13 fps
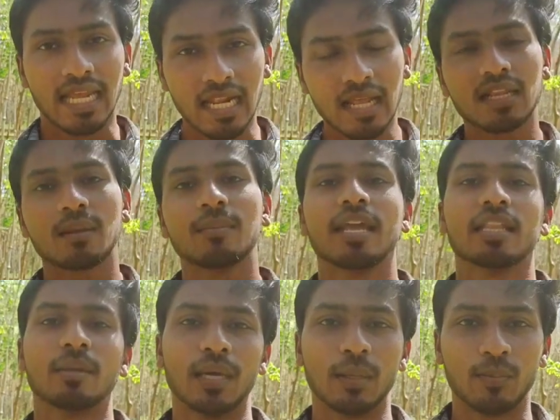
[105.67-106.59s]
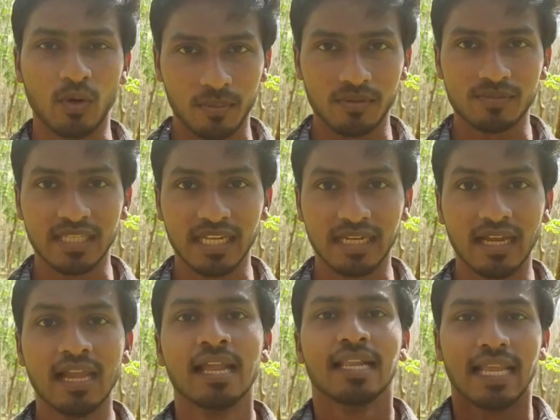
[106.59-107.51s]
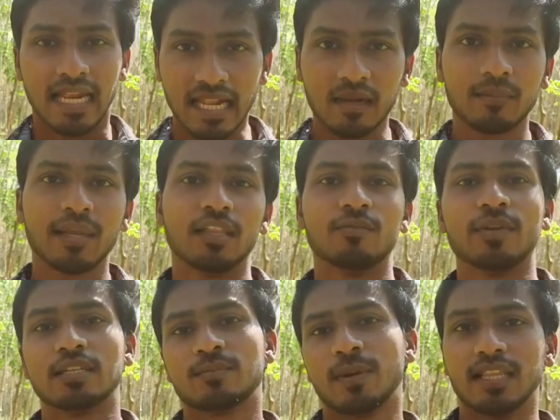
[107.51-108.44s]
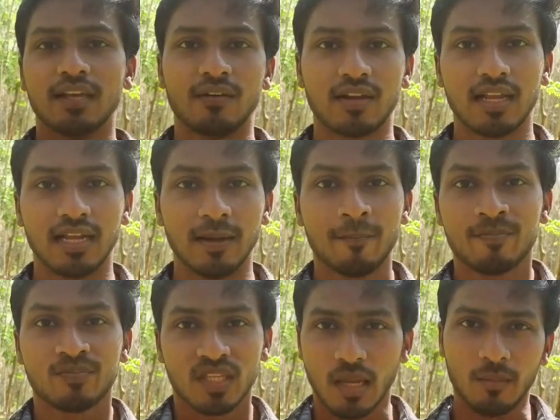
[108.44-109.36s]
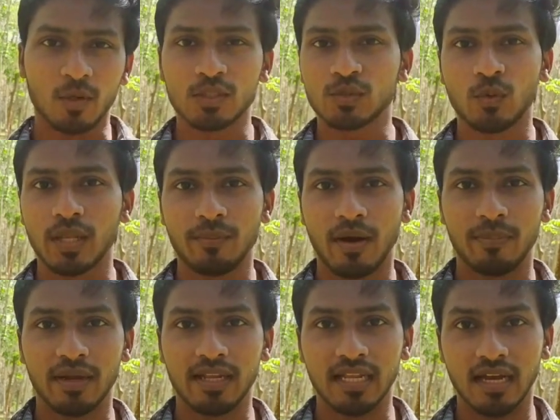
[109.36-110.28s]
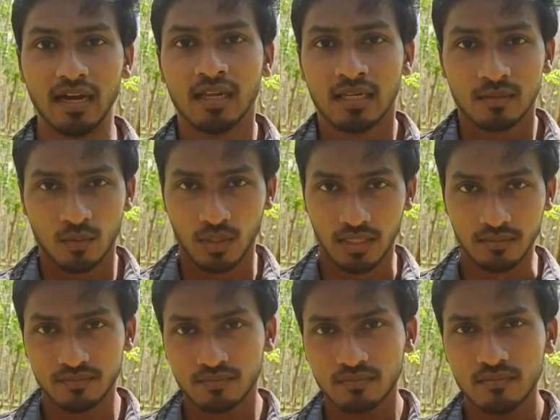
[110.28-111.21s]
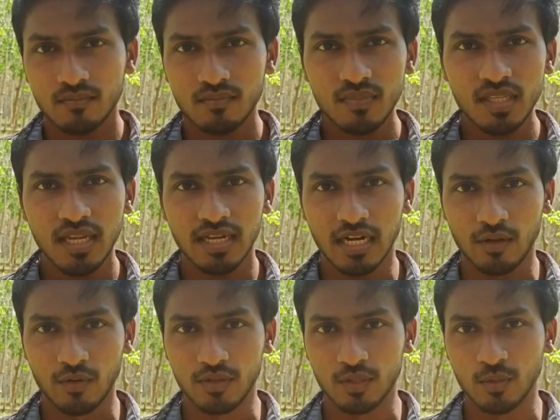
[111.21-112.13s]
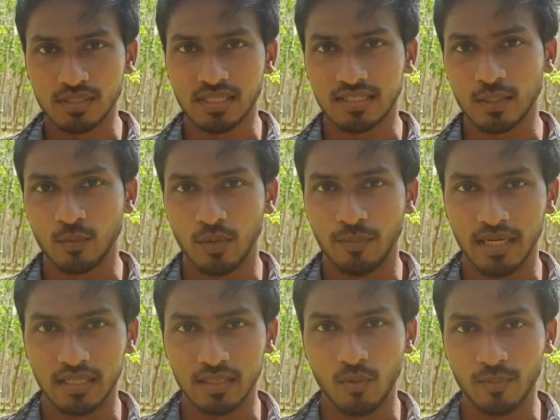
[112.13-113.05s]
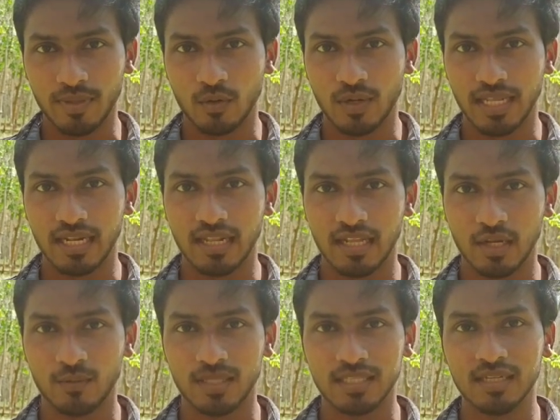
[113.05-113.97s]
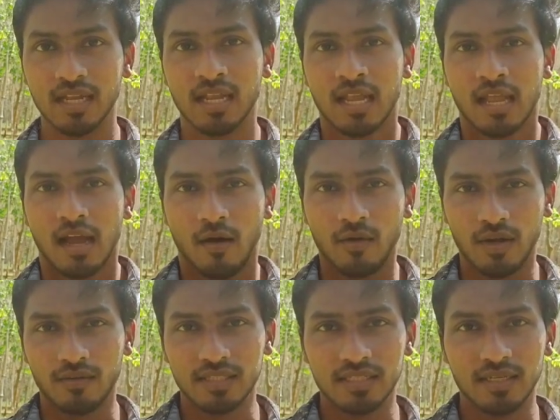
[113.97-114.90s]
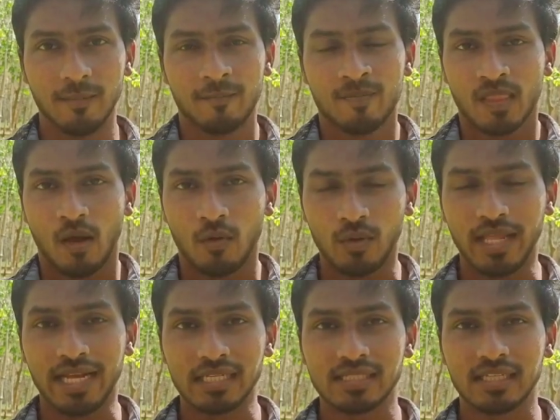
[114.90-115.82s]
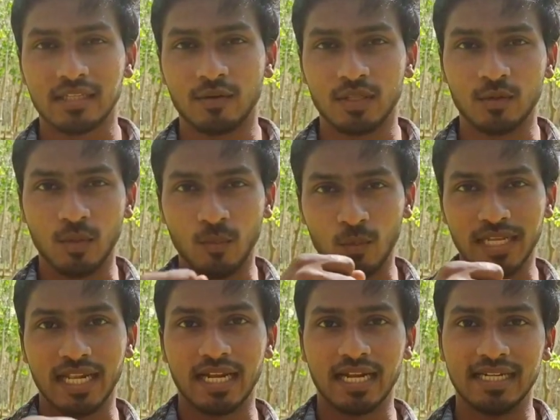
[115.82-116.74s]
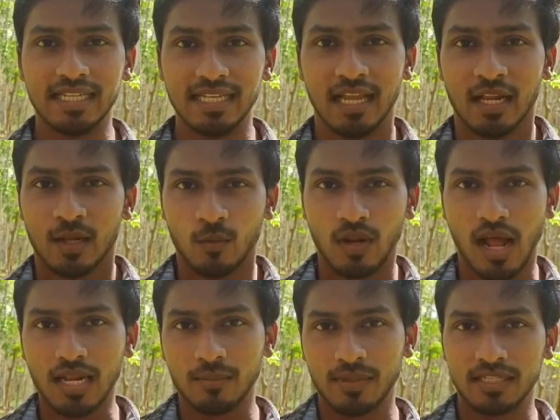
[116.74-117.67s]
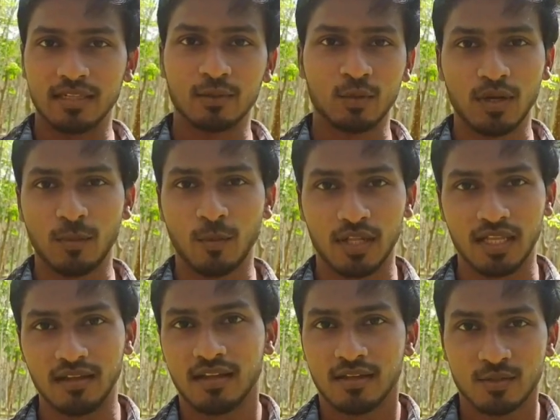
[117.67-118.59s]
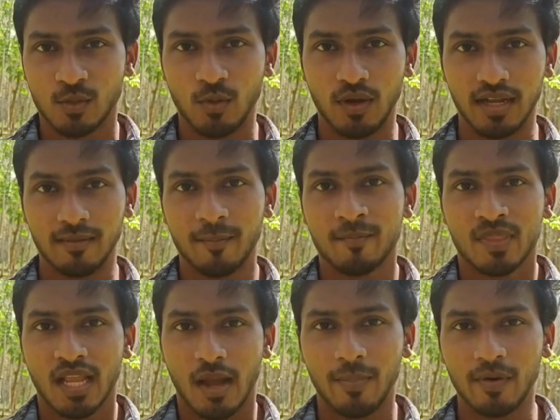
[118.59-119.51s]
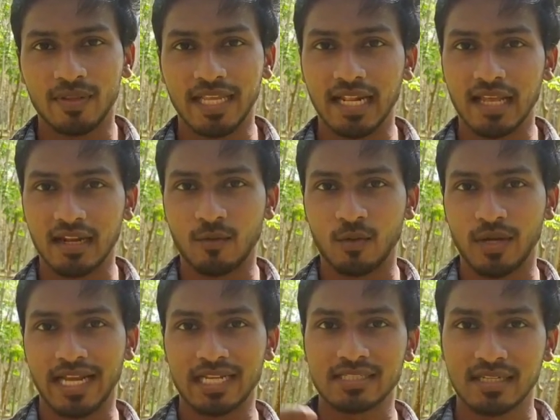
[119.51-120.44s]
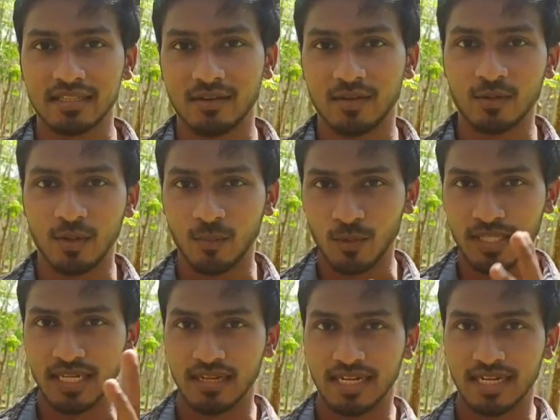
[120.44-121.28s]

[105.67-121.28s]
எல்லாருக்குமே அந்த மாதிரி ப்ராப்ளம்ஸ் இருக்குது எல்லாருமே அதை ஃபேஸ் பண்ணி தான் வர்றாங்க நம்ம ஒரு ஸ்டோரி பார்ப்போம் இல்லையா ஒரு கடவுளை வந்து ஒரு சக்தி கொடுப்பாரு இந்த பூமியில் உள்ள எல்லாரையும் வந்து அவங்க வந்து அவங்களுடைய கஷ்டத்தை வந்து ஒரு மூட்டையில் கட்டி ஒரு ஆலமரத்தில் தொங்க போட சொல்லுவாங்க அப்போ வந்து எல்லோரும் அவங்களுடைய கஷ்டத்தை வந்து ஒரு மூட்டையில்